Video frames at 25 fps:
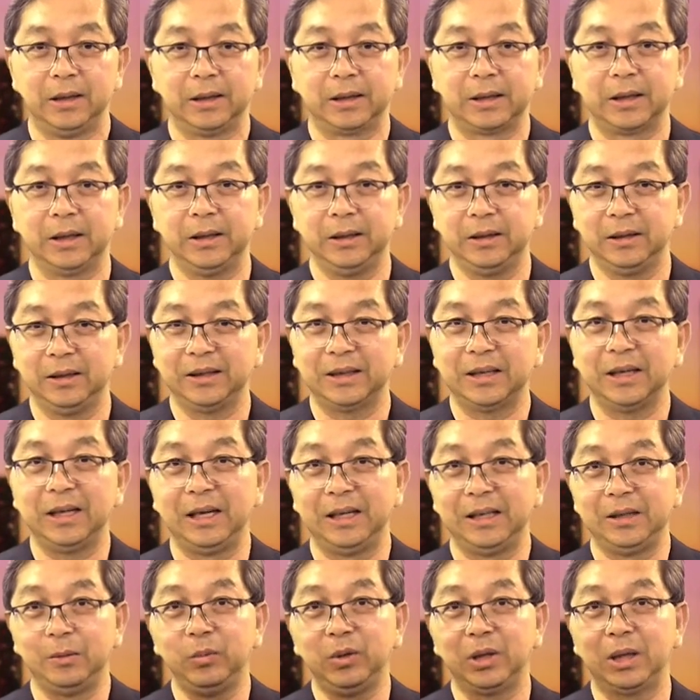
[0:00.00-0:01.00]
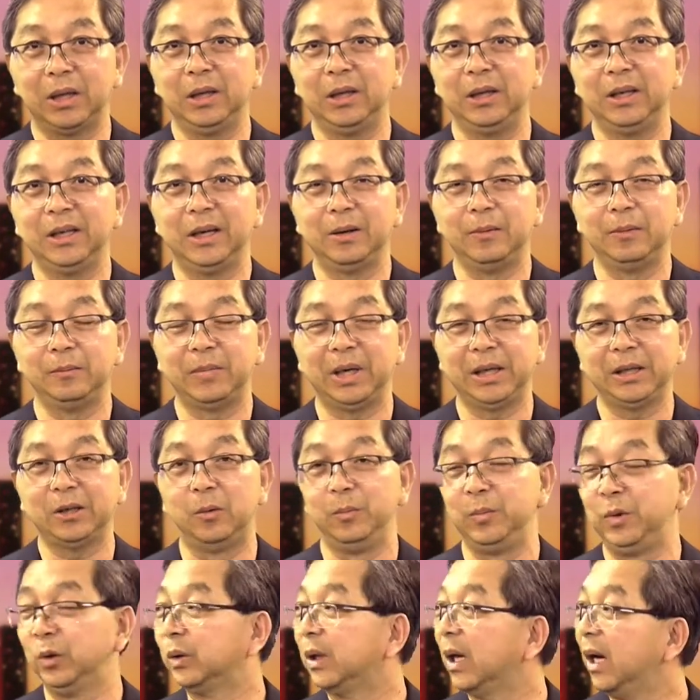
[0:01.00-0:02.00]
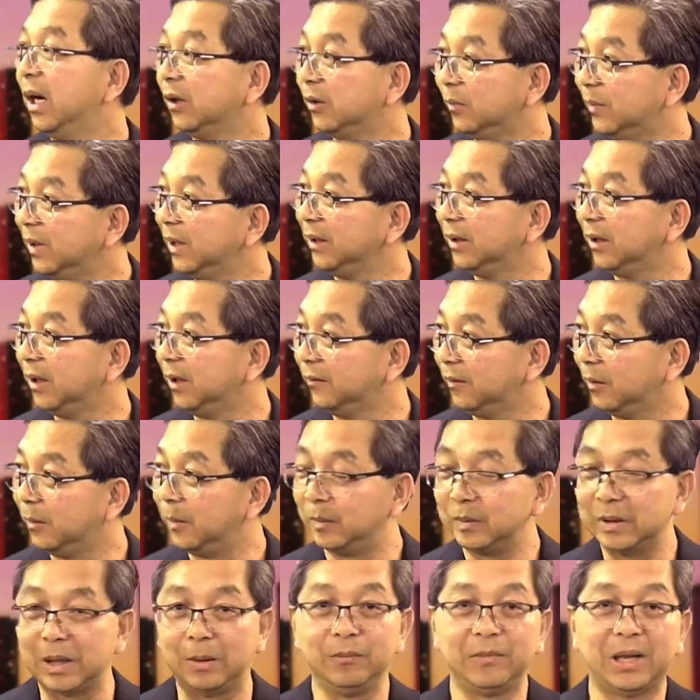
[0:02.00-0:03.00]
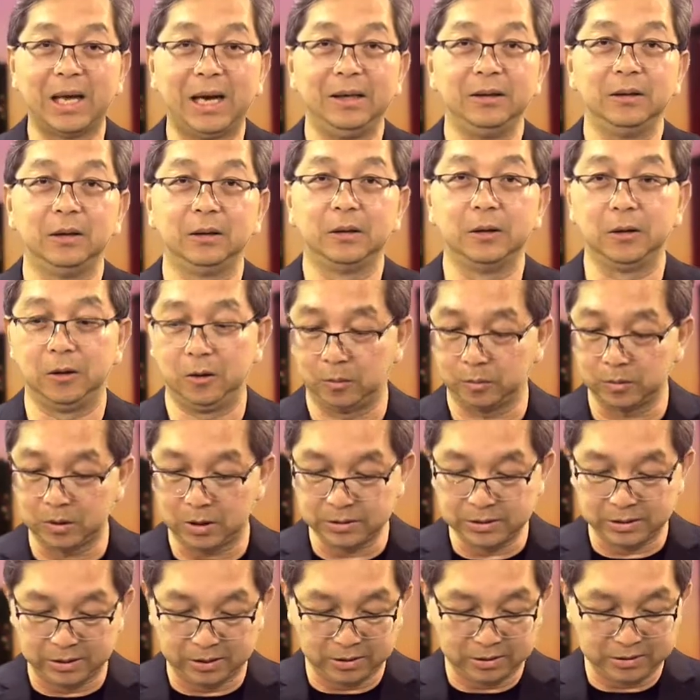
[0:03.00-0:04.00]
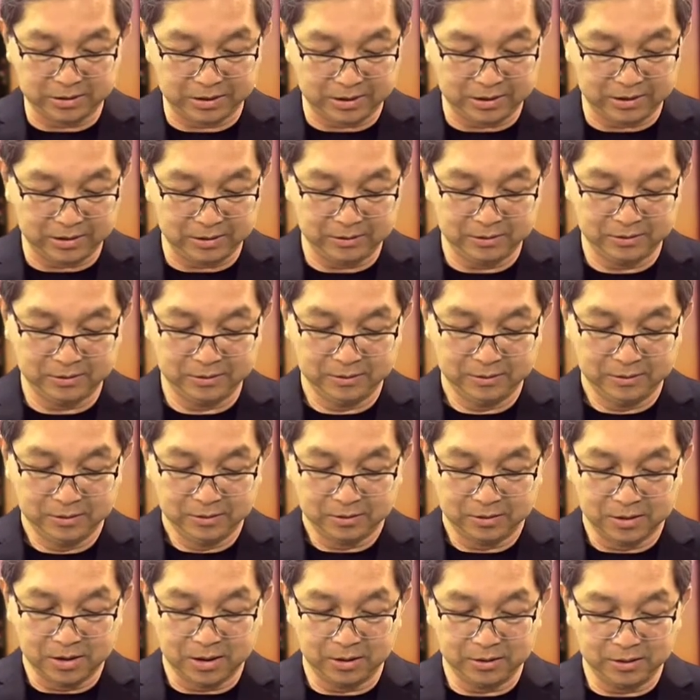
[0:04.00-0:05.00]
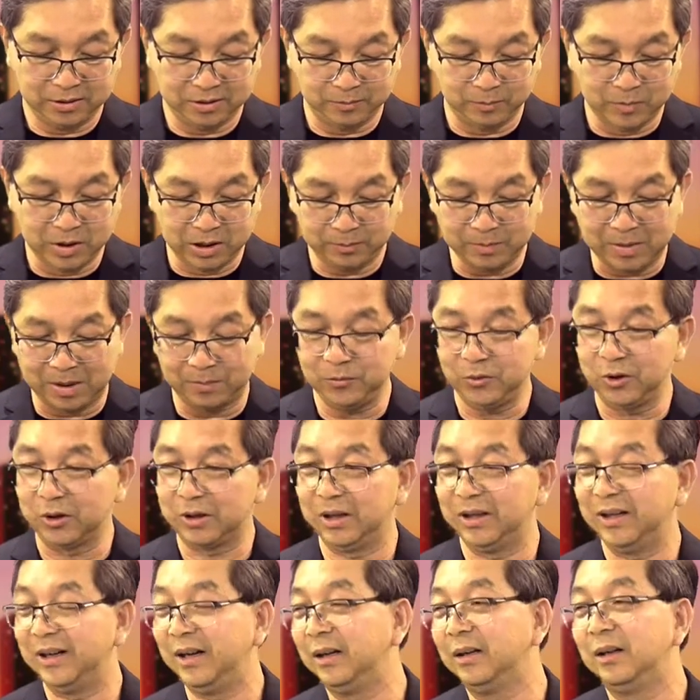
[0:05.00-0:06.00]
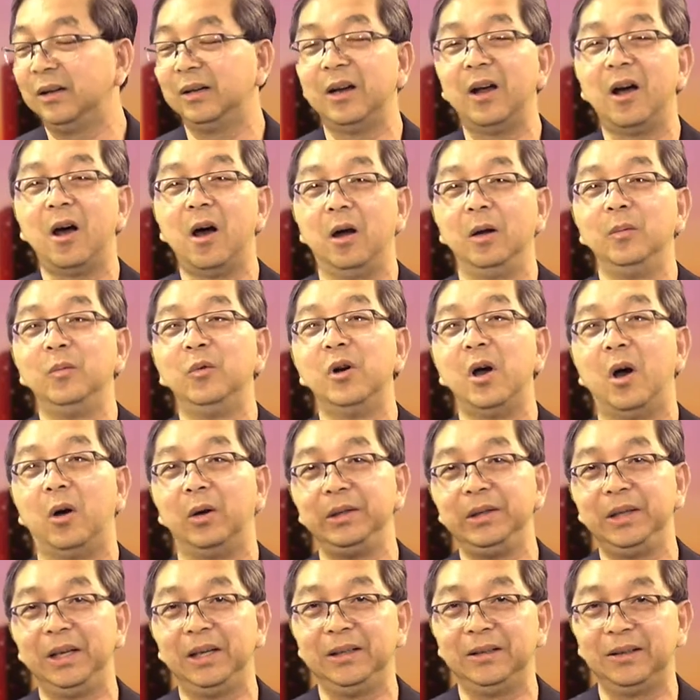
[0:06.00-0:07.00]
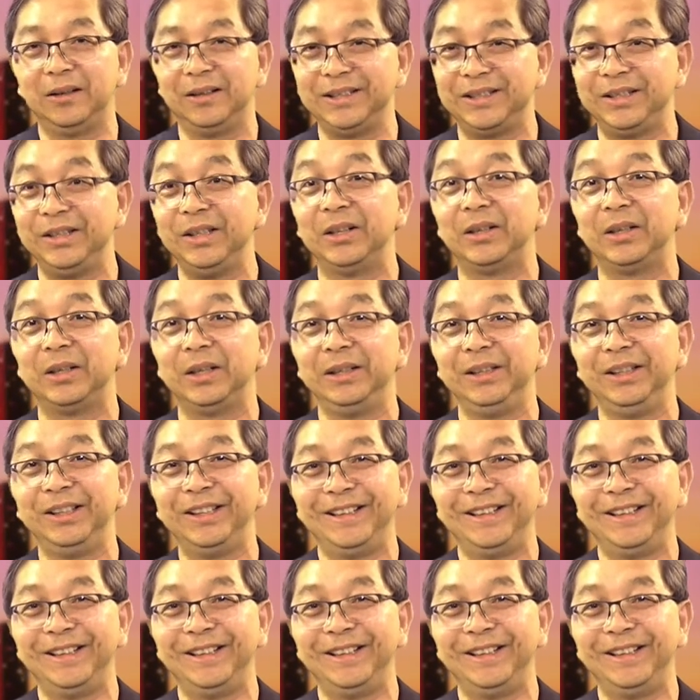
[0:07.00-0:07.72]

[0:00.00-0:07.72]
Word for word: cái cái này là giống như cái máy computer của mình rồi phải không cầm tay rồi thì lúc đó thì nó sẽ đó giờ mới bấm vô cái nó nó hỏi muốn hỏi gì rồi Siri